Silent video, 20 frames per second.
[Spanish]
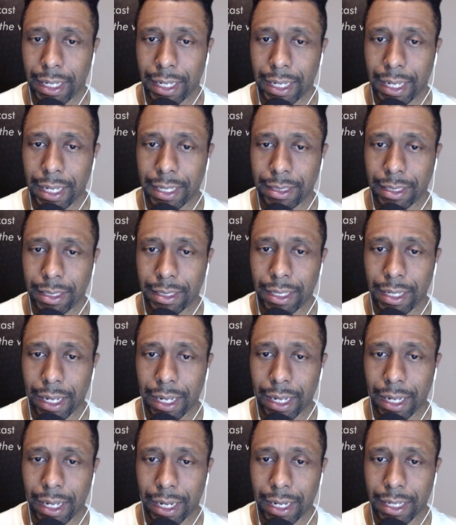Existe
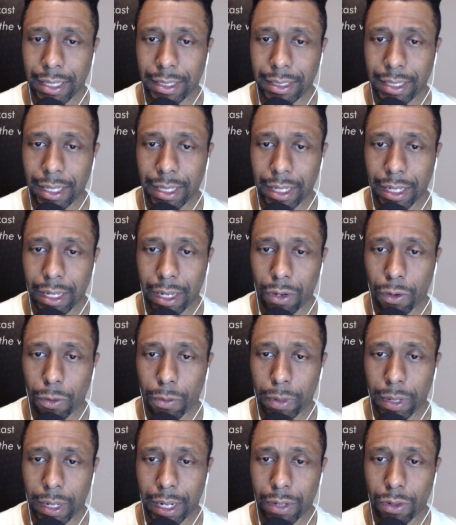la creencia de que los
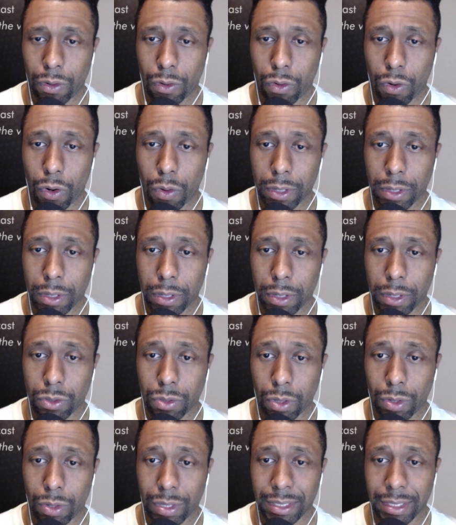veganos comen
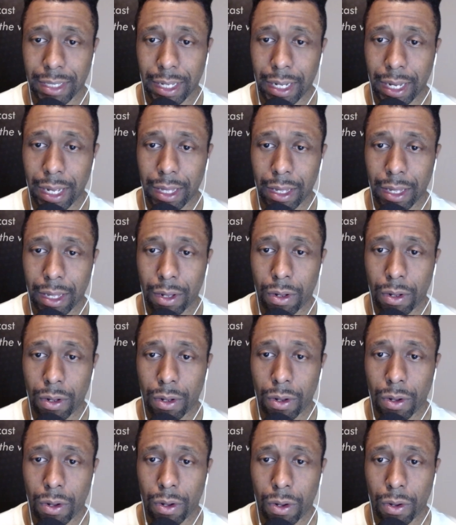solo ensalada
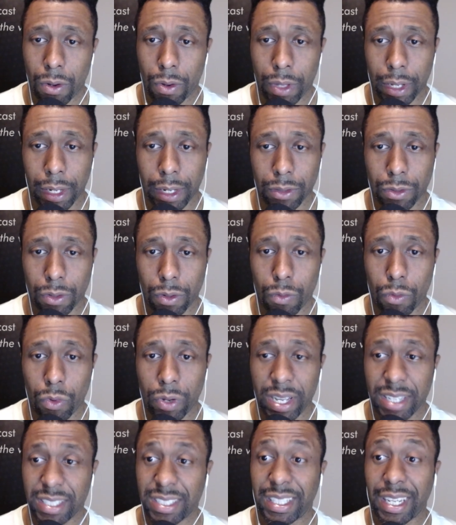o de que son
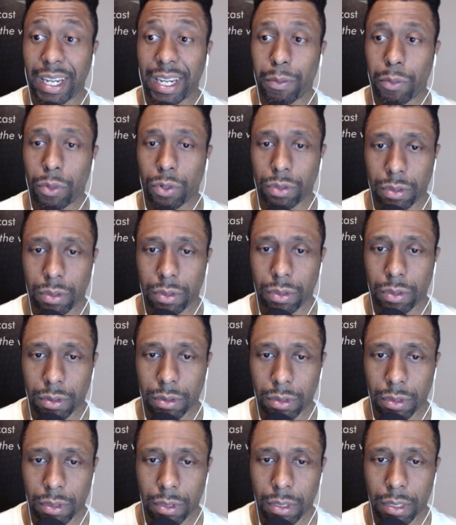muy extremos.
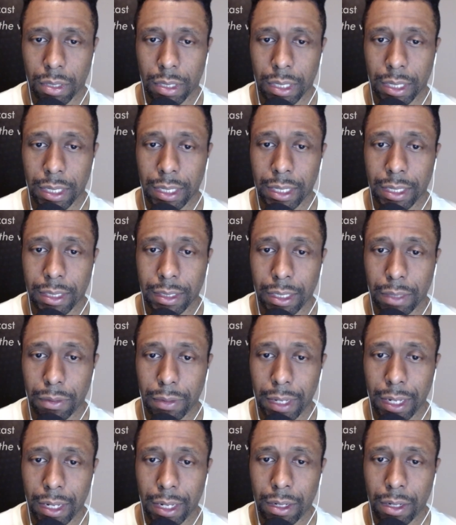Si
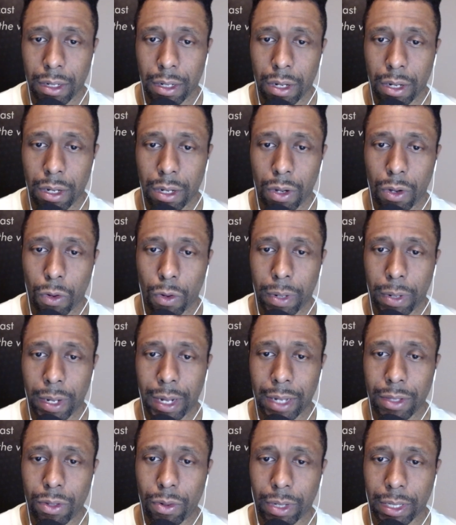bien los
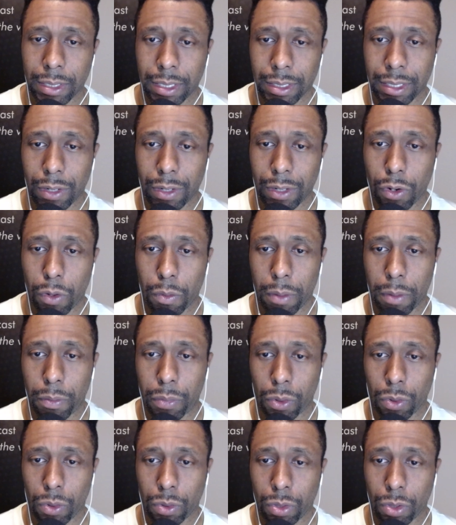veganos rechazan comer
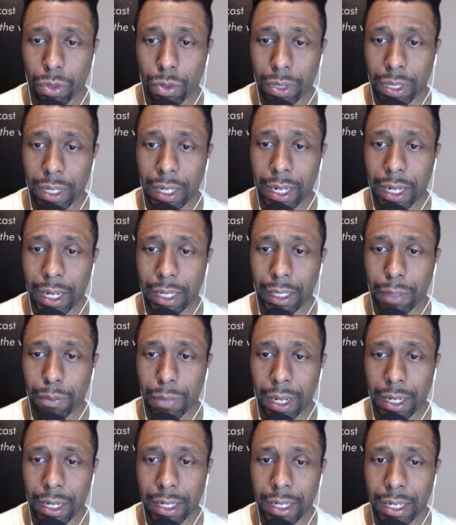productos de origen
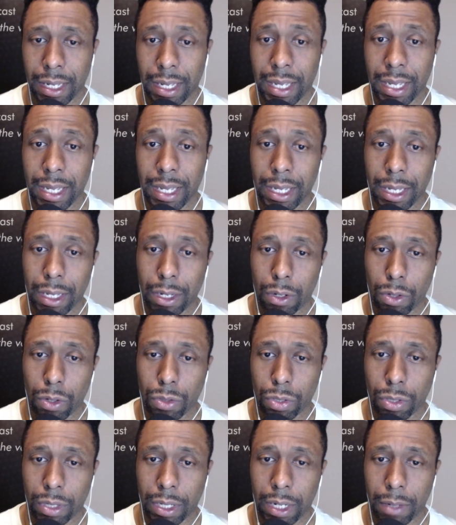animal,
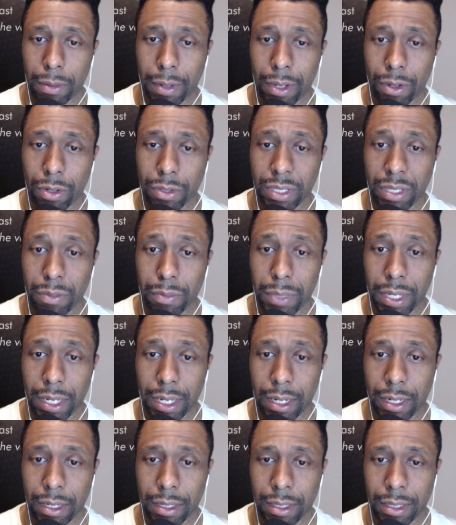incluso derivados y miel,